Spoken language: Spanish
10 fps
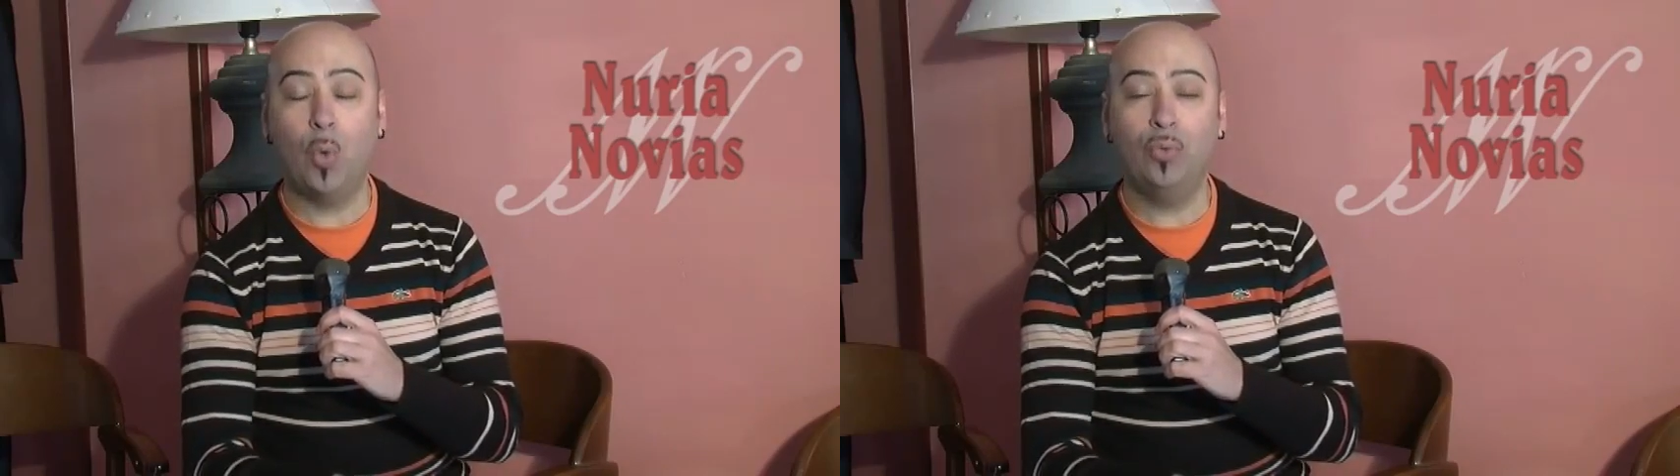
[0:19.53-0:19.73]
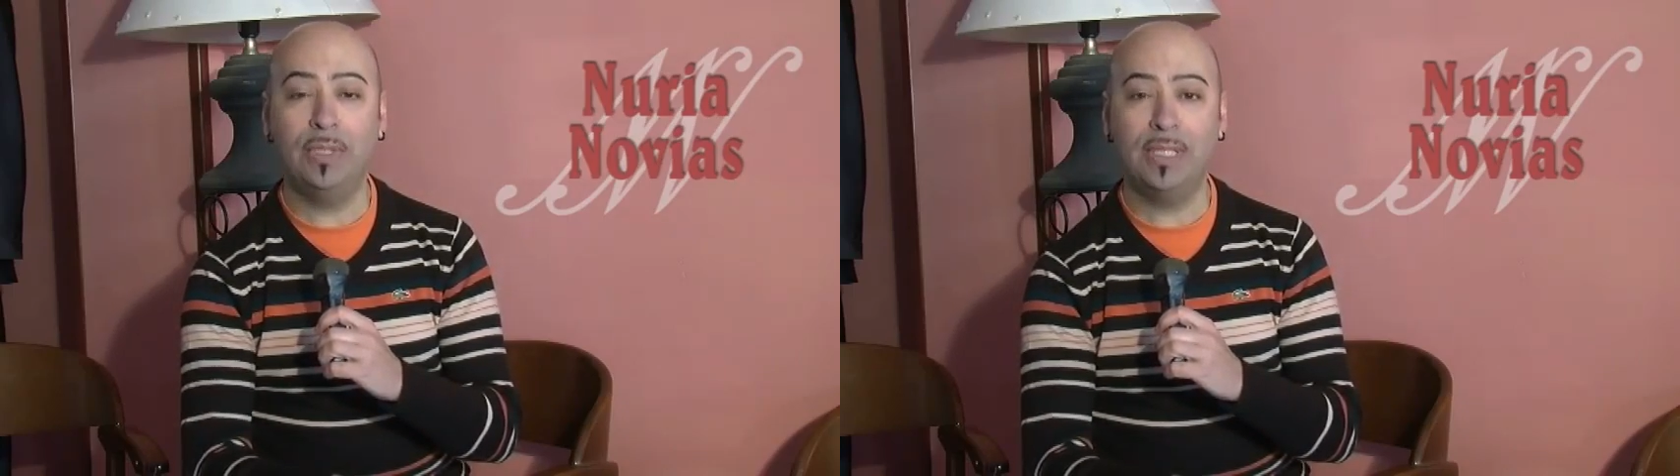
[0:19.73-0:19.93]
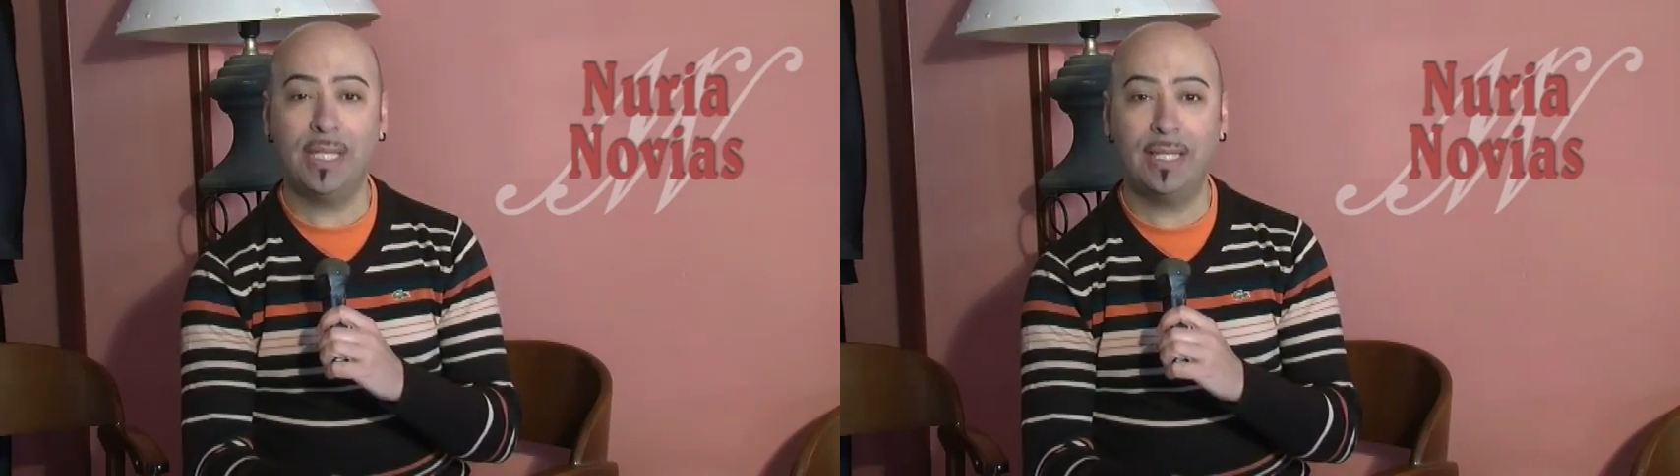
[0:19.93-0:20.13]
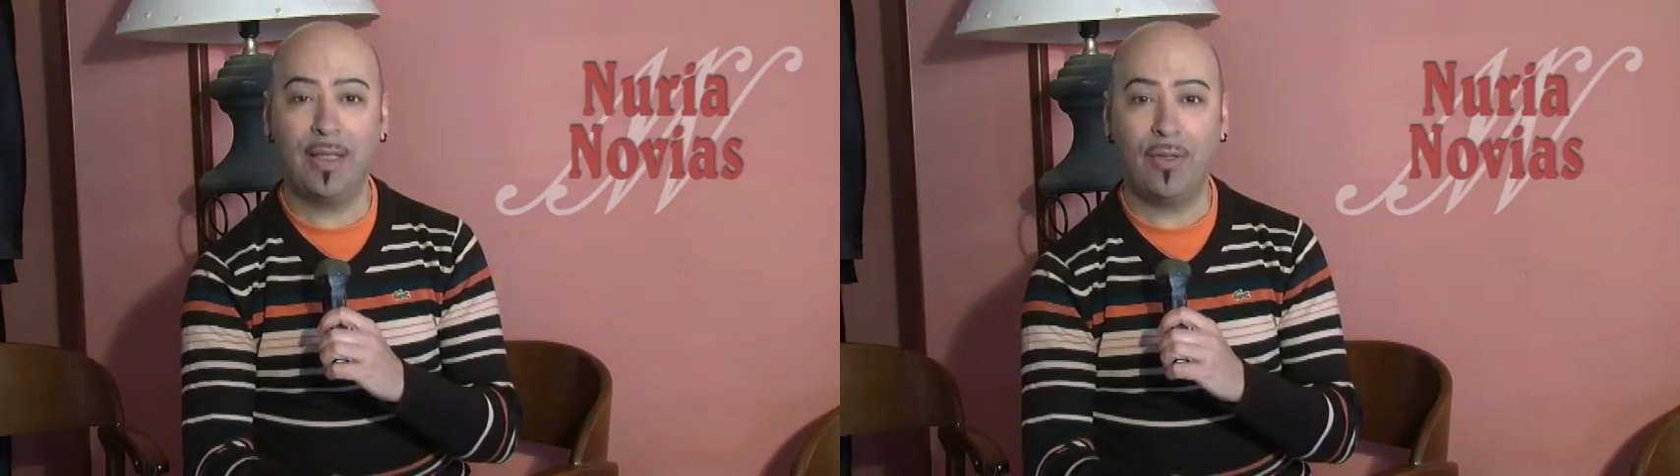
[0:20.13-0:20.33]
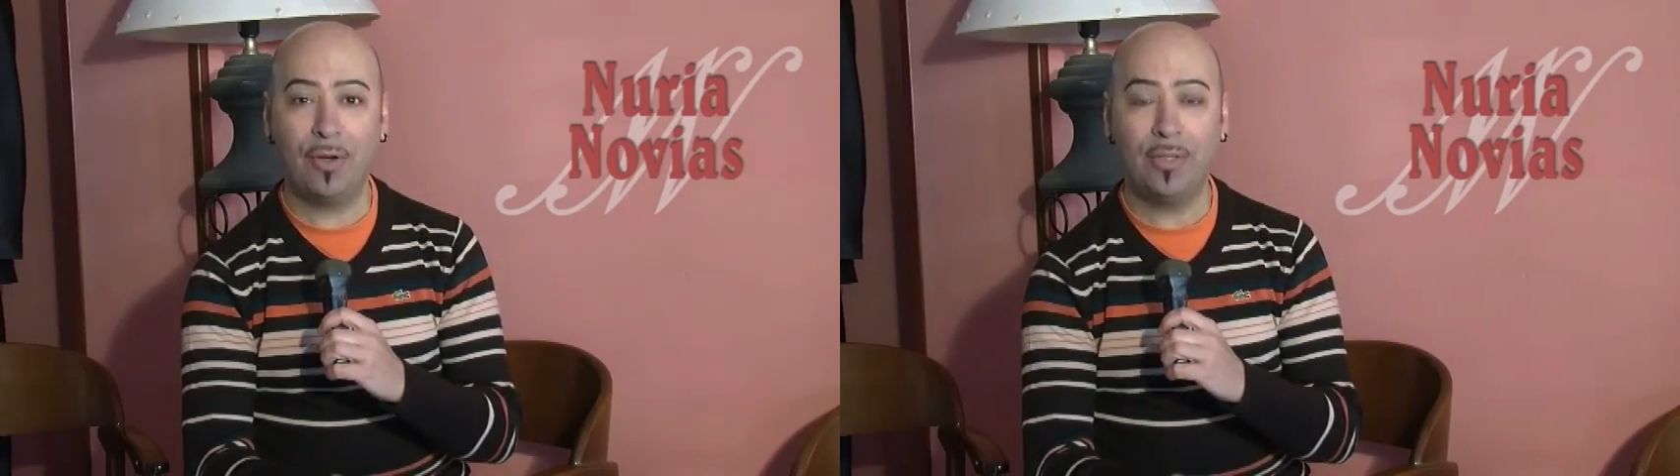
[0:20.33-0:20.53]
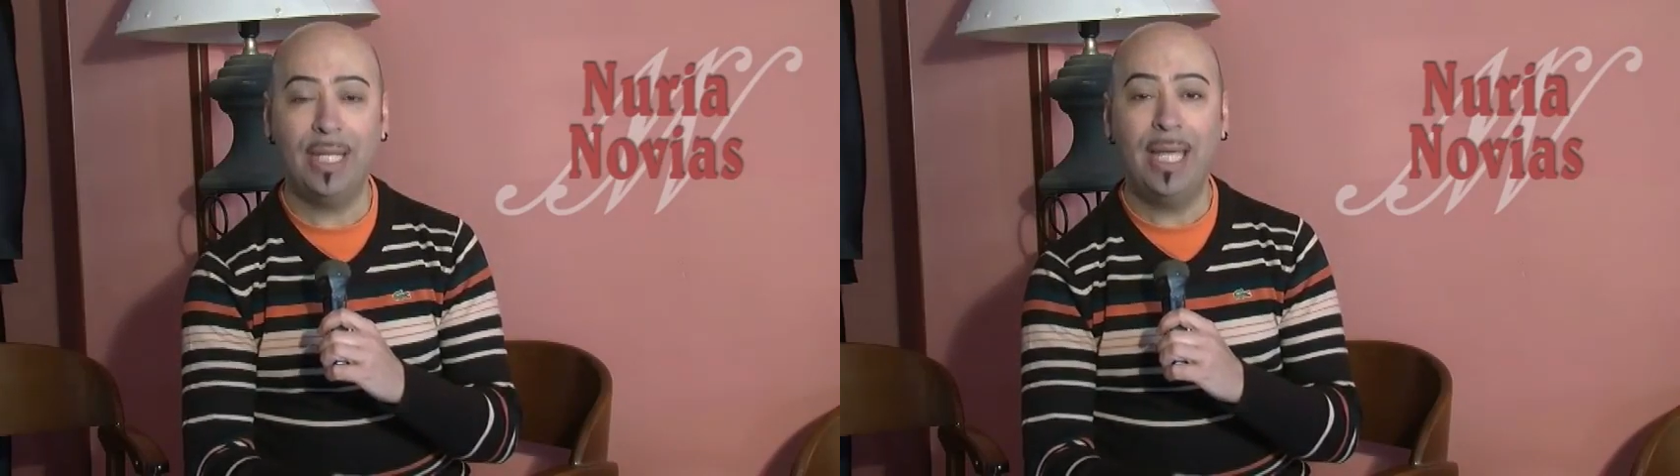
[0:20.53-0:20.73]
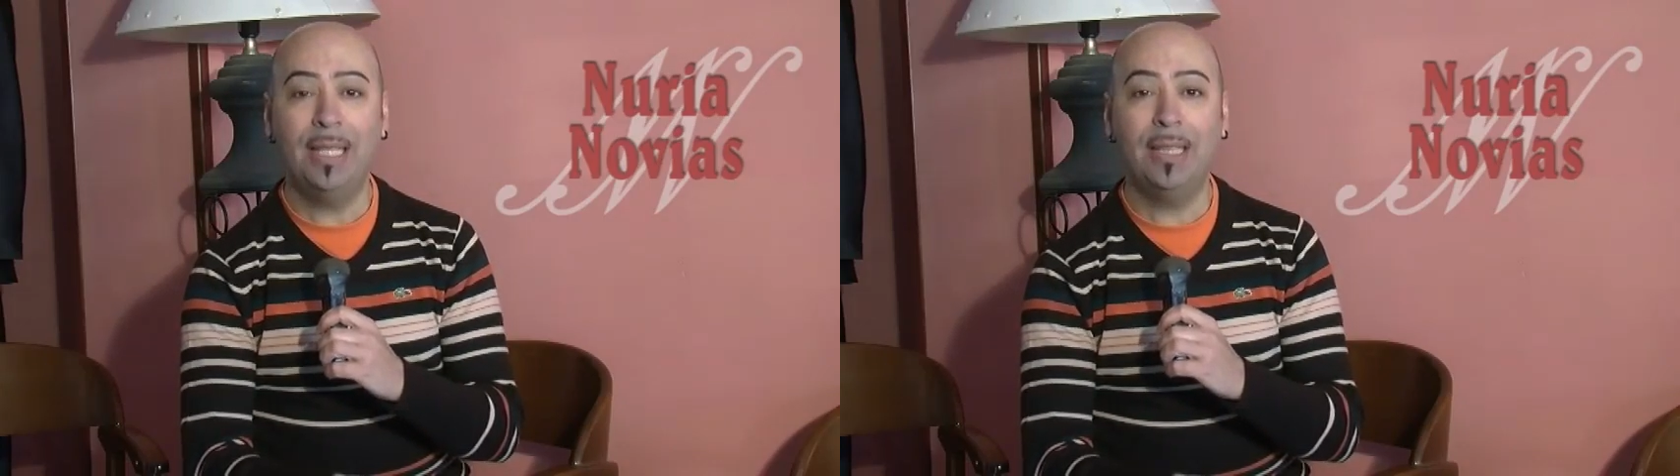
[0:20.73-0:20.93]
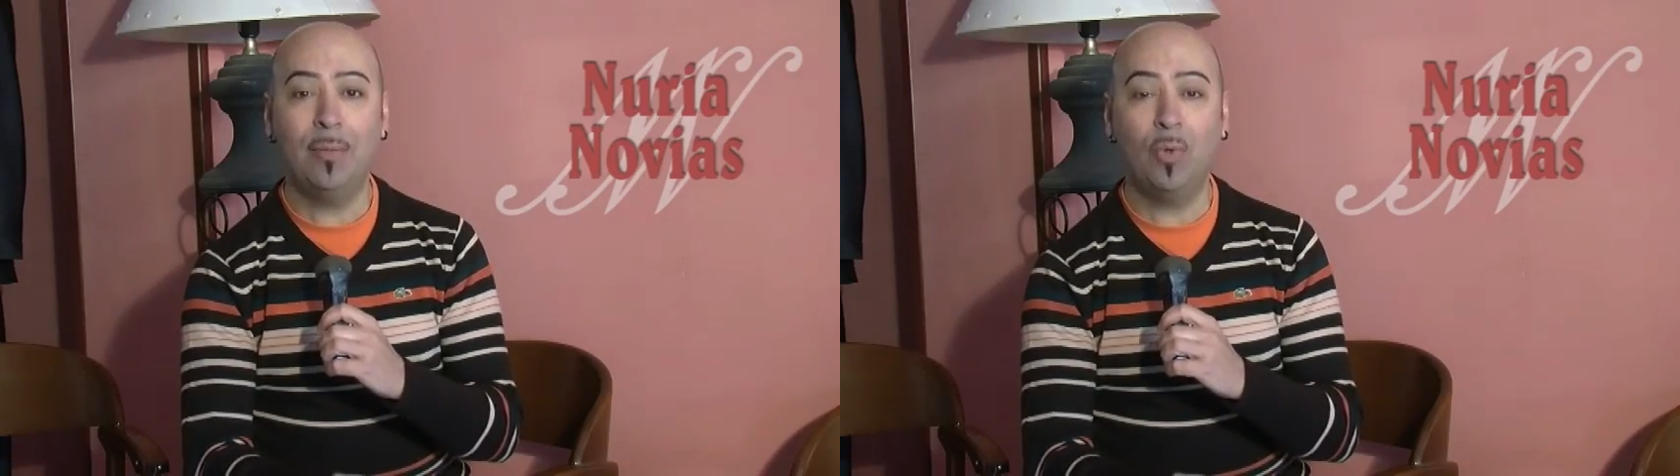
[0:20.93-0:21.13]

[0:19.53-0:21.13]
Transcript: un diseñador de